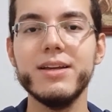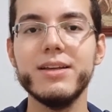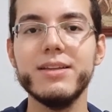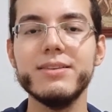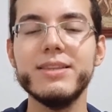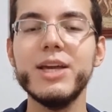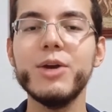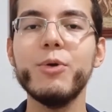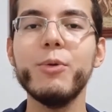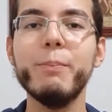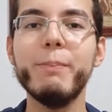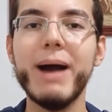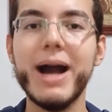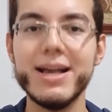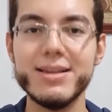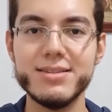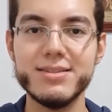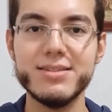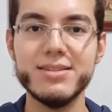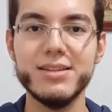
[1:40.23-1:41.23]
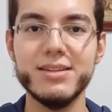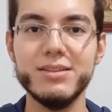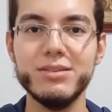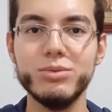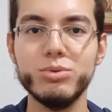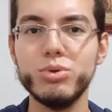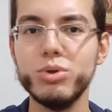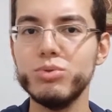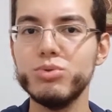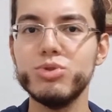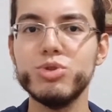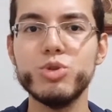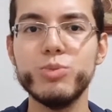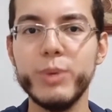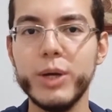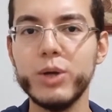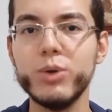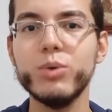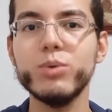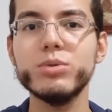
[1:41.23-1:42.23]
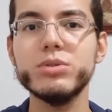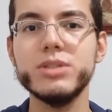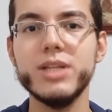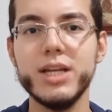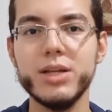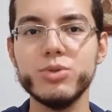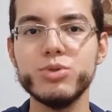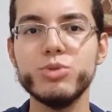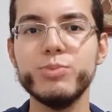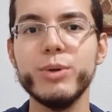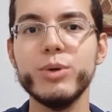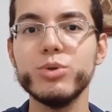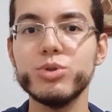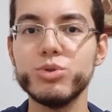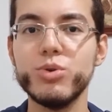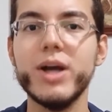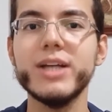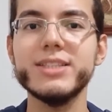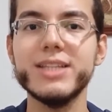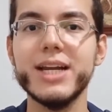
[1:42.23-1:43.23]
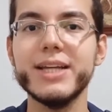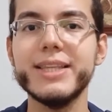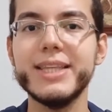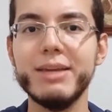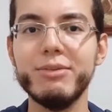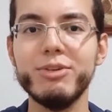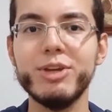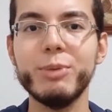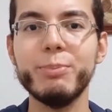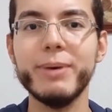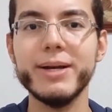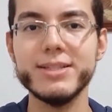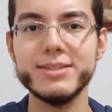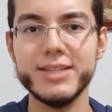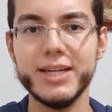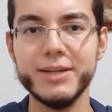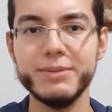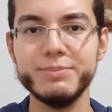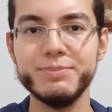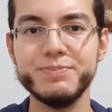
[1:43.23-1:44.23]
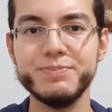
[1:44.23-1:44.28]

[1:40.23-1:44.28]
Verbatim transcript: derrubasse todos os preconceitos pelos quais ela teve que passar.